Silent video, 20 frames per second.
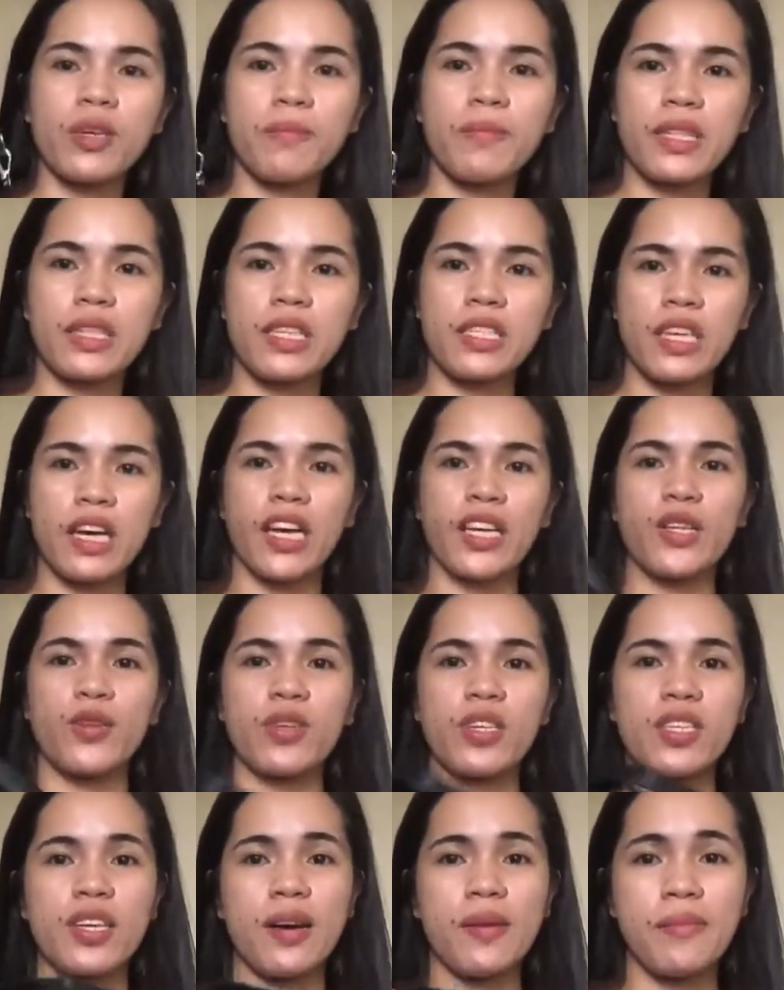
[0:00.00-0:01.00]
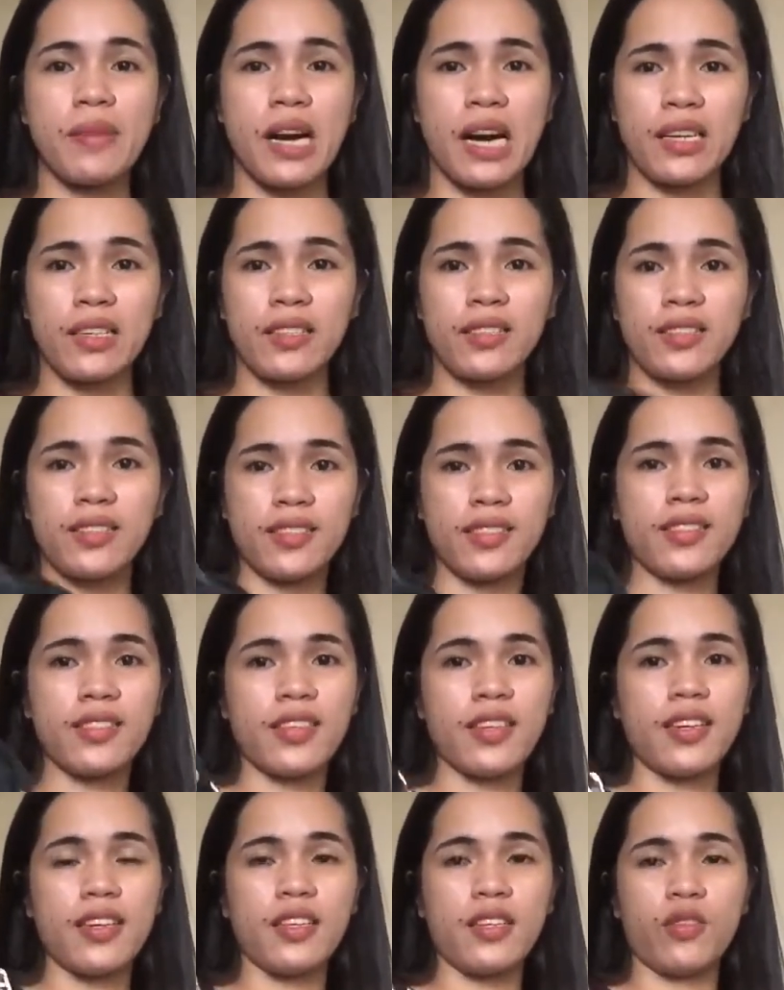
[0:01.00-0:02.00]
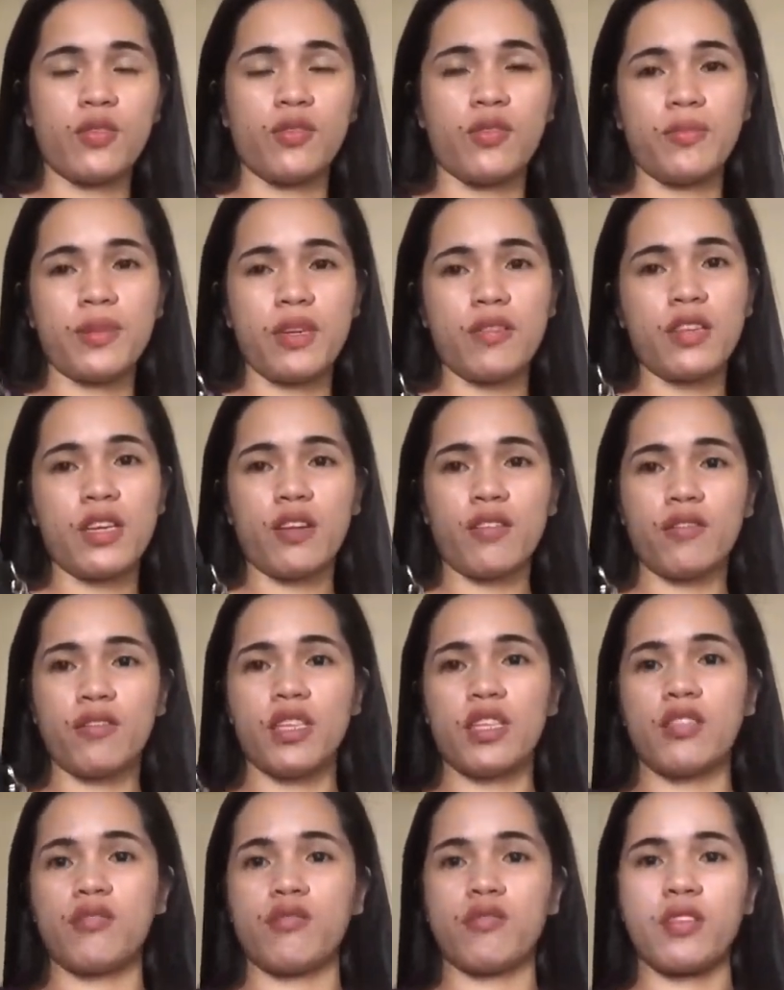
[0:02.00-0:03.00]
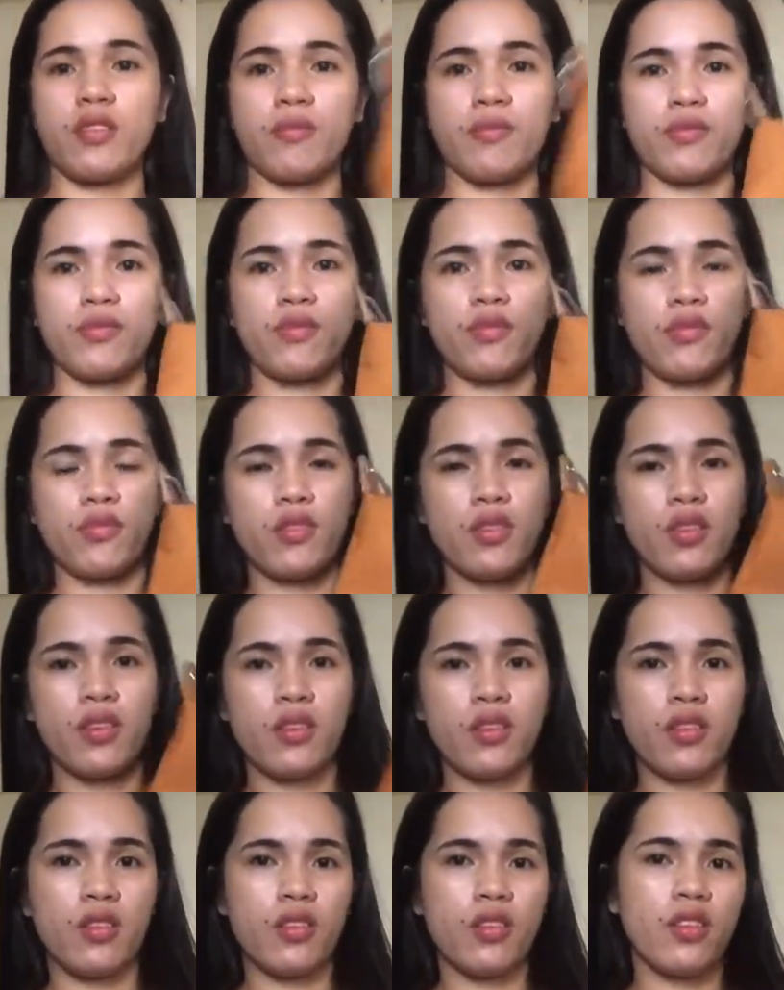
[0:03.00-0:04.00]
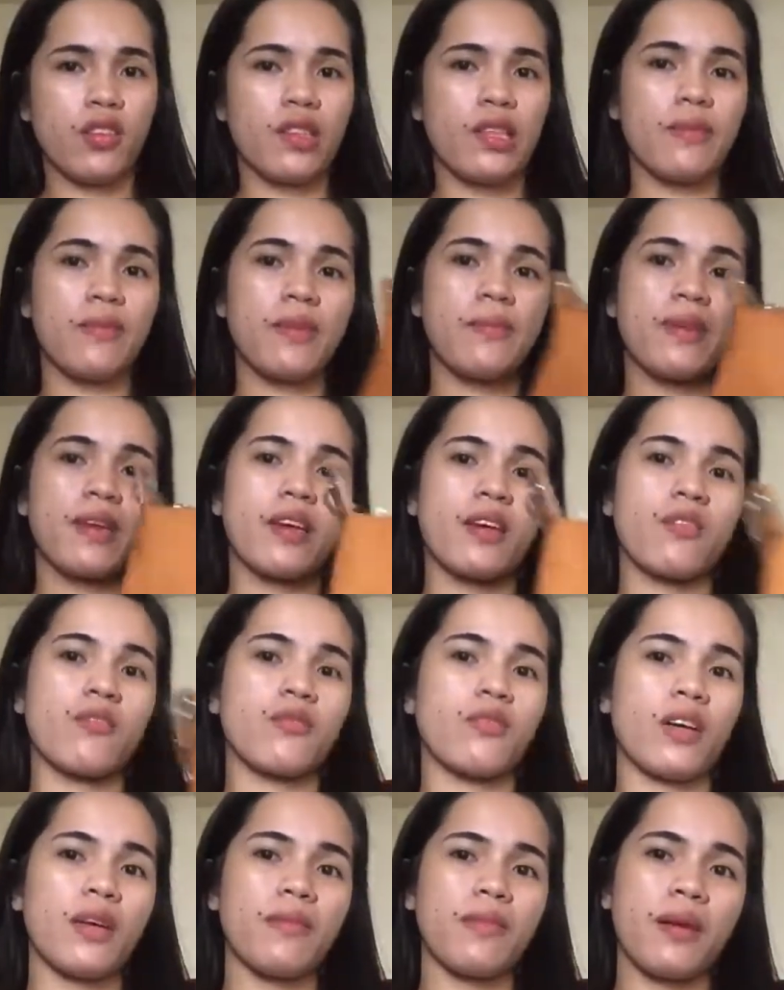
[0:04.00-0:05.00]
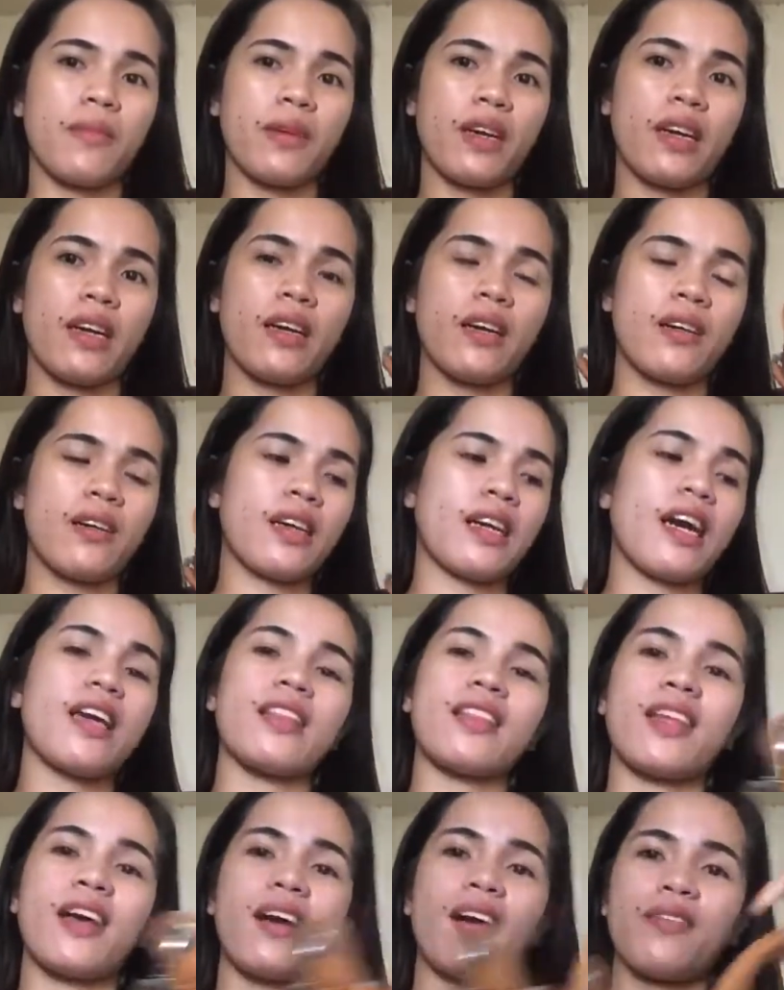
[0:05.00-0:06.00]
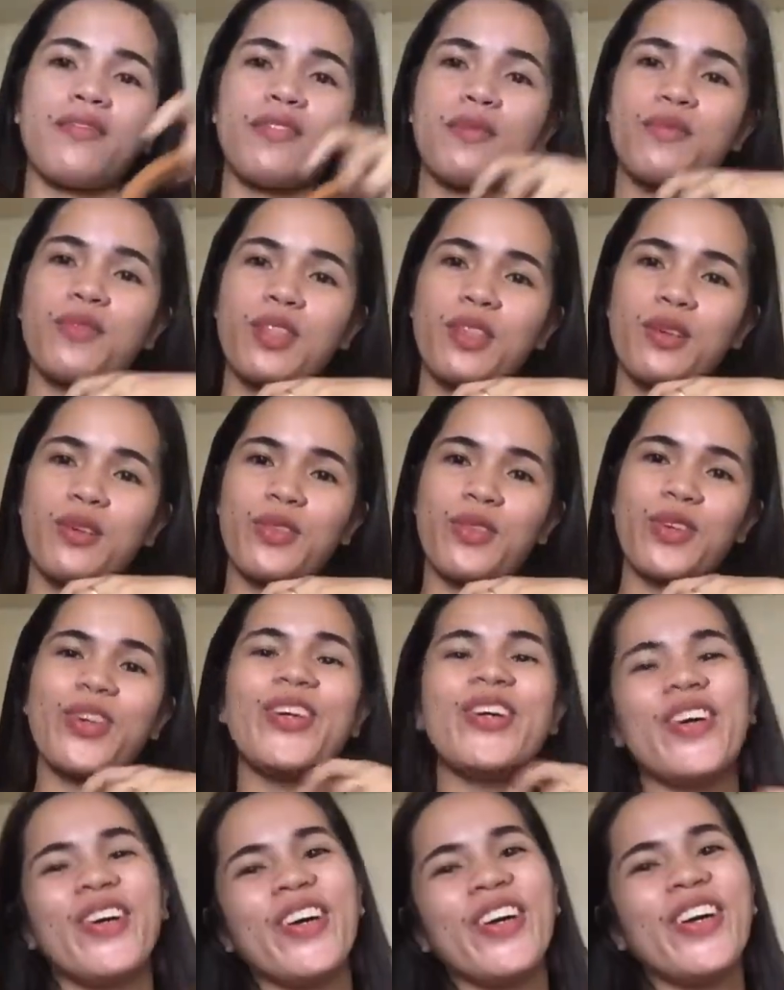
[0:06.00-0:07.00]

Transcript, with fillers: sapat na sa akin yung isang bag. Ito, meron ako nito, tapos ibibigay ko to kay mama. Kahit na favorite ko to.